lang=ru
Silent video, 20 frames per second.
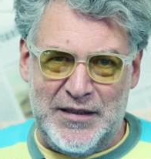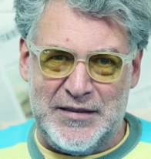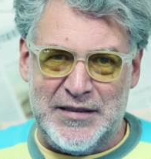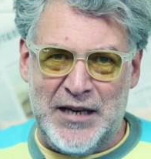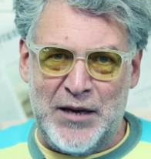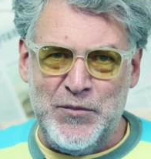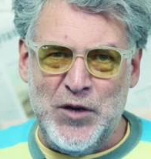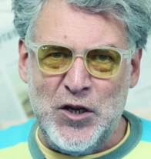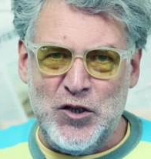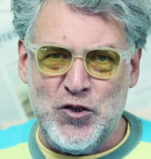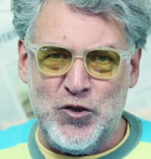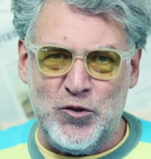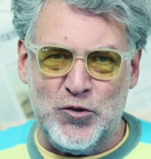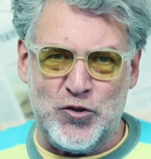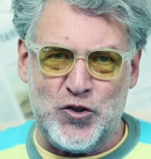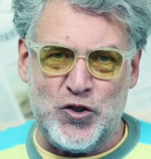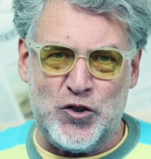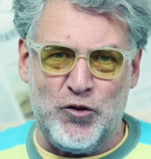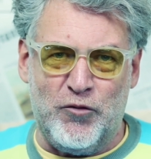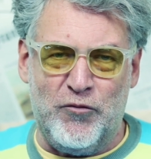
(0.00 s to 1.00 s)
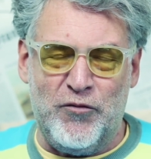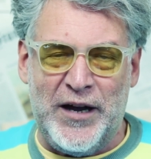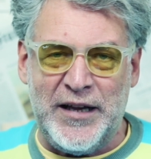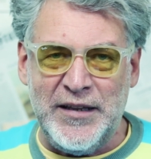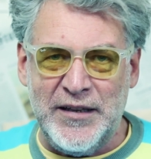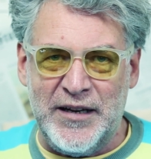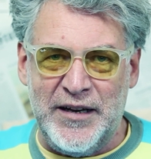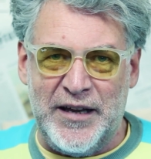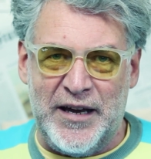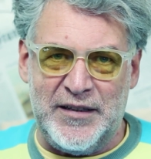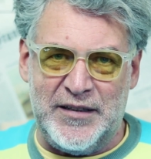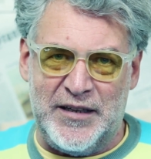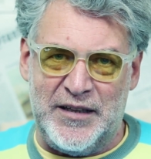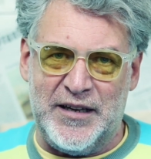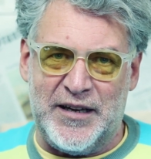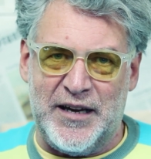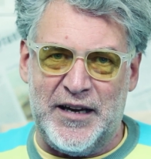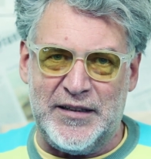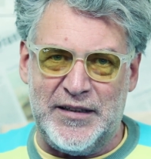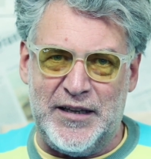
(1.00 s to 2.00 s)
замечу, что в Англии она
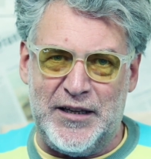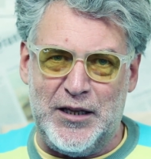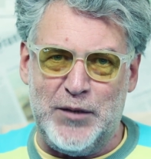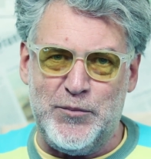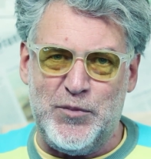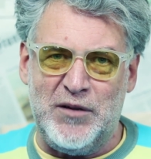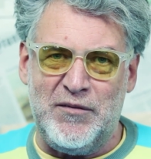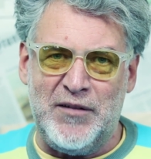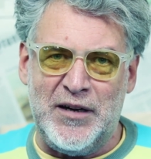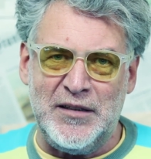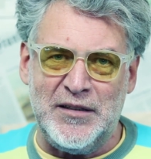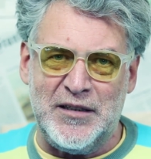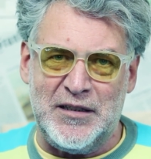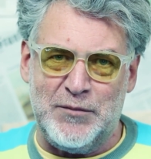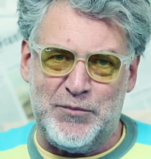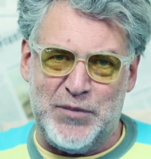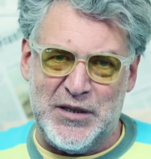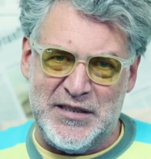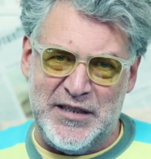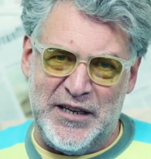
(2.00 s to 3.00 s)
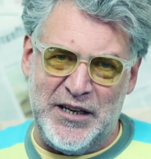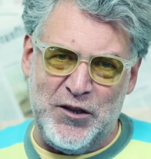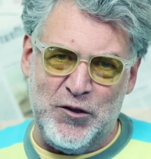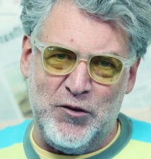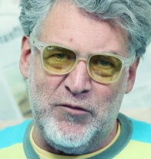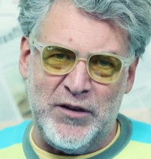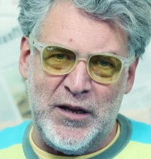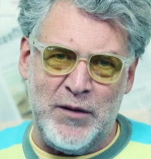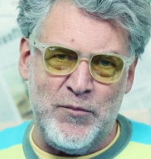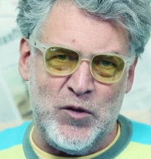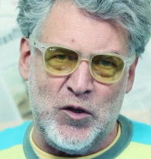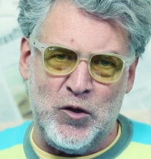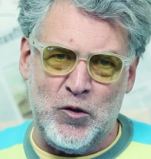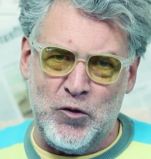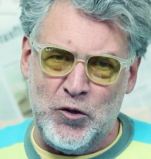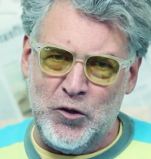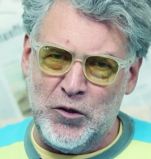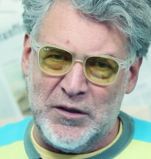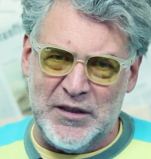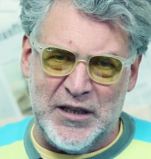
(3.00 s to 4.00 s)
никогда не бывала, и до последнего времени
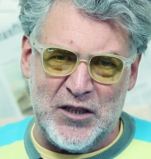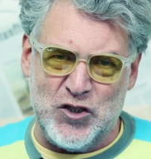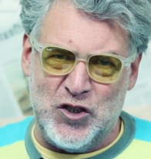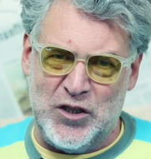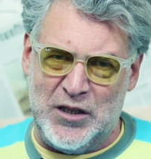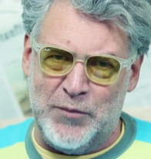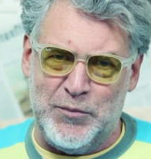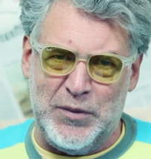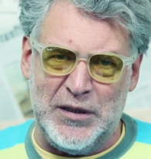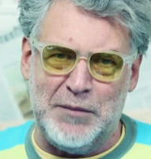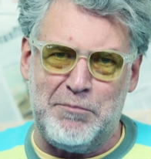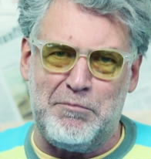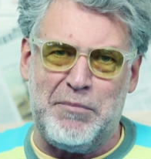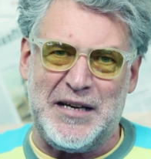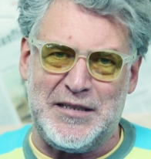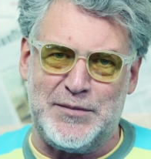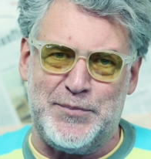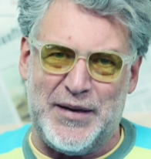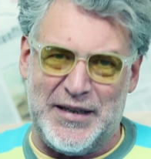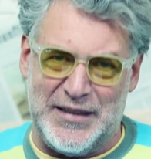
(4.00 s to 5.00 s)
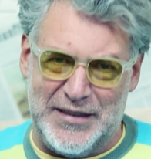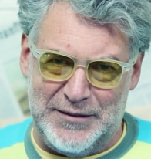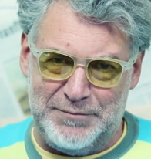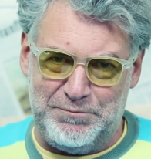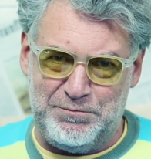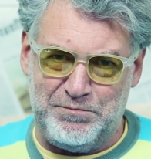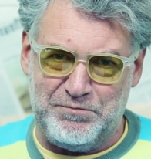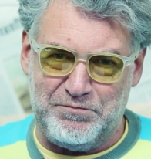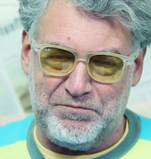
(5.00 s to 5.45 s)
у нее даже не было паспорта.